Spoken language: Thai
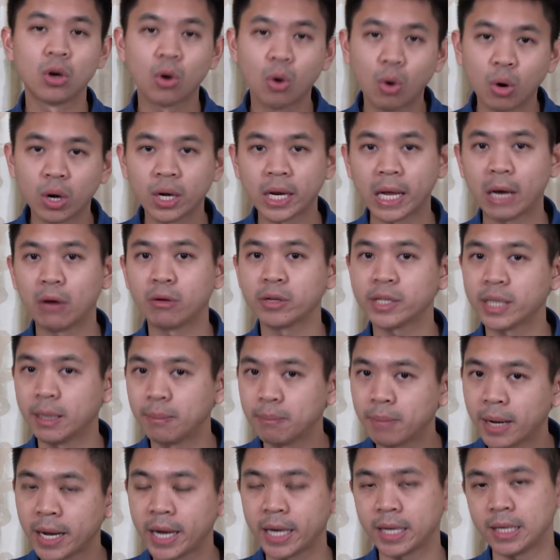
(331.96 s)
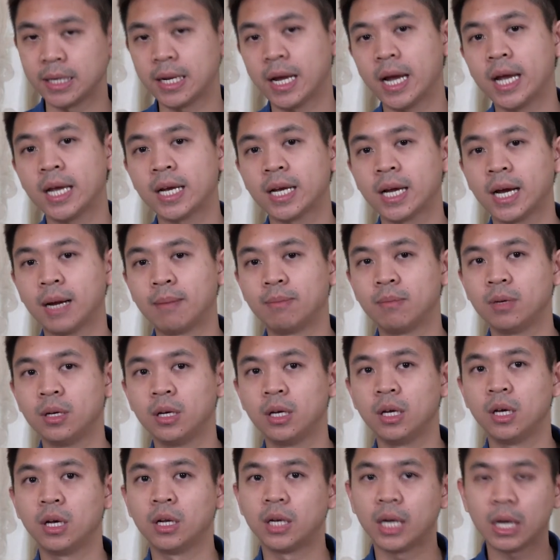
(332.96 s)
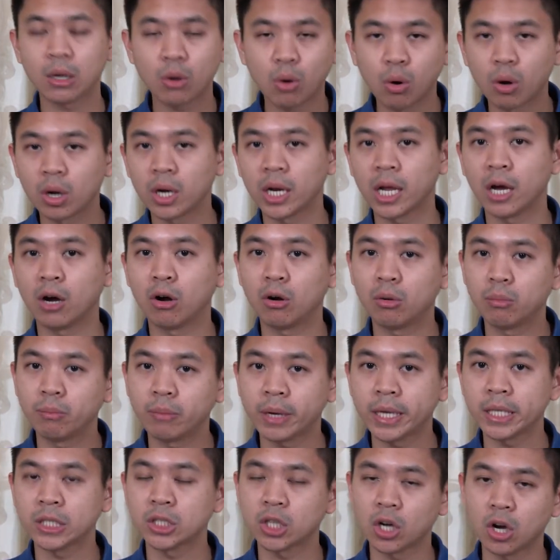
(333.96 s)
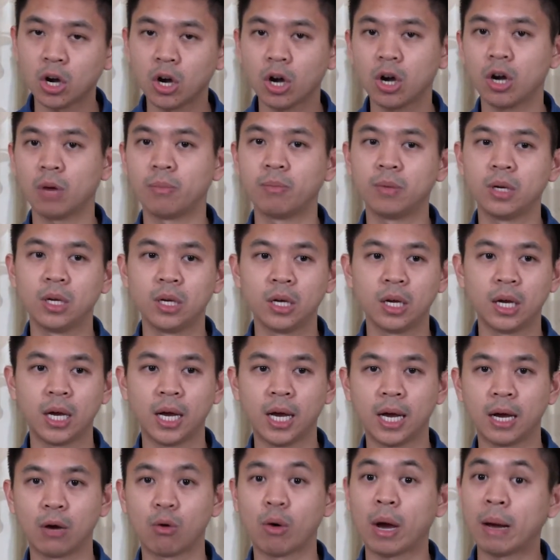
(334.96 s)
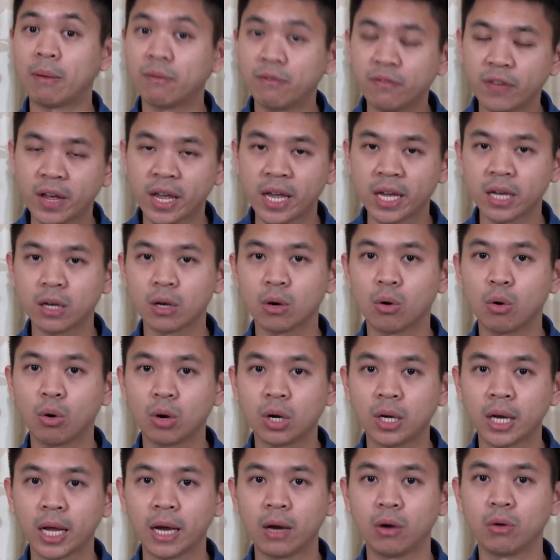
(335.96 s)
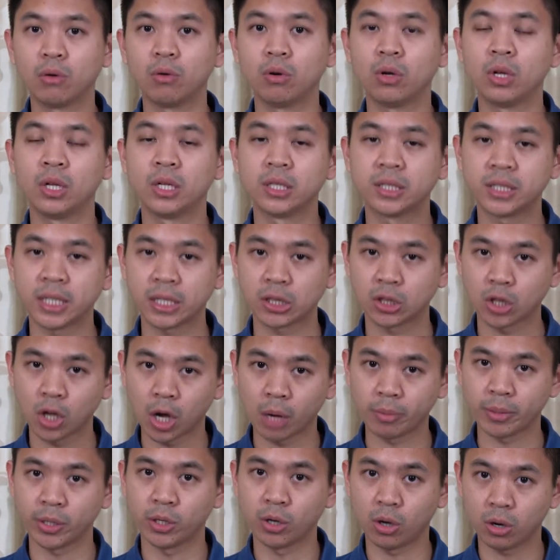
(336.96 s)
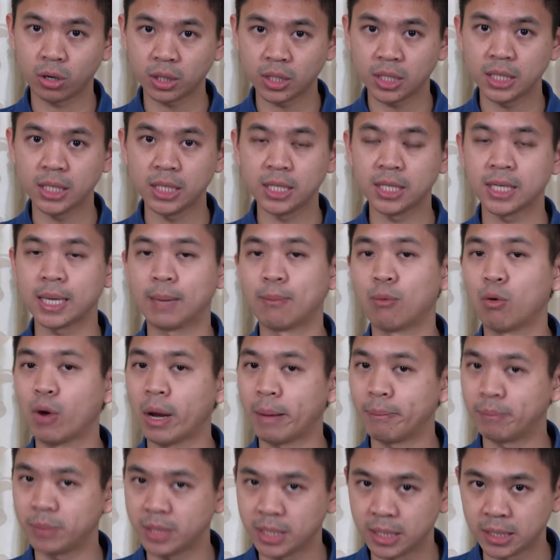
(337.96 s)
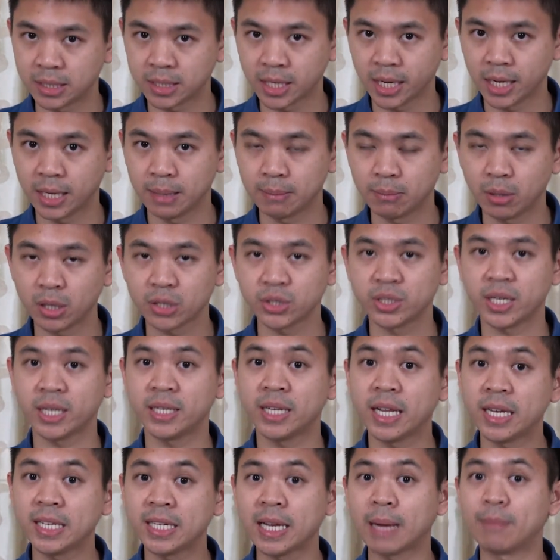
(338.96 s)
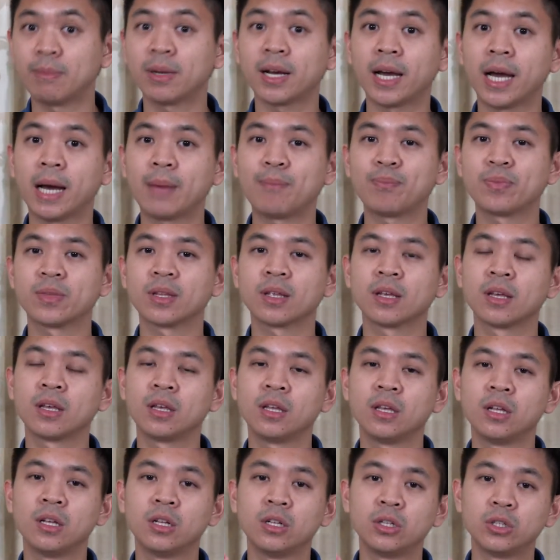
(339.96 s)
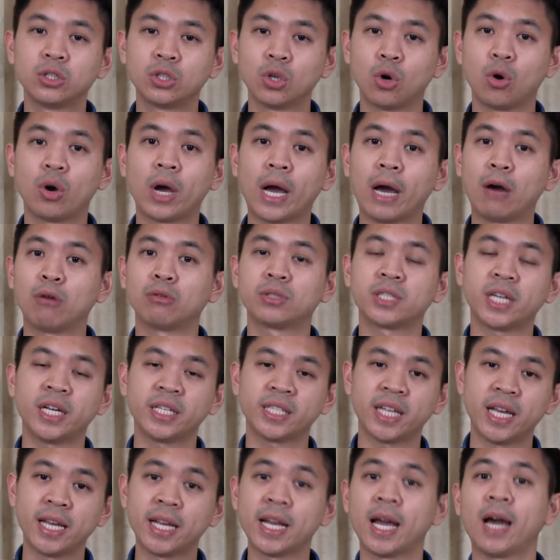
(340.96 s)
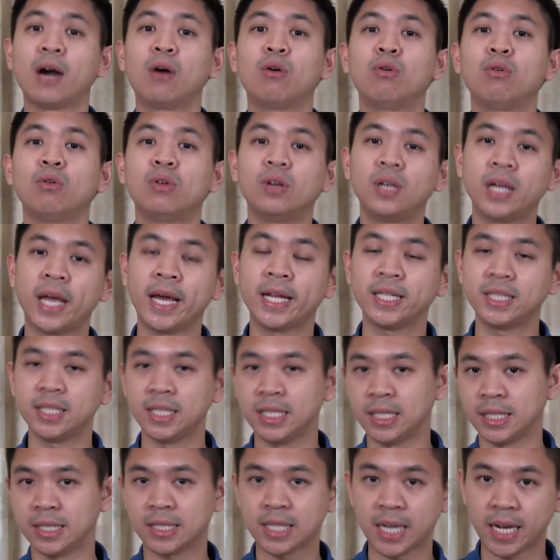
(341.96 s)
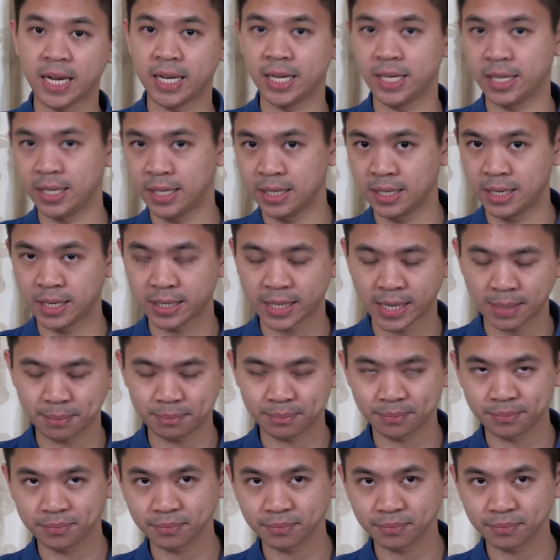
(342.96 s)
คนเราสัมผัสได้ครับและคนเราไม่ชอบอ่าความเฟกคนเราจะตอบสนองดีกับความจริงใจเพราะฉะนั้นเน้นย้ำนะครับจงเอาใจใส่เขาและจริงใจนะครับ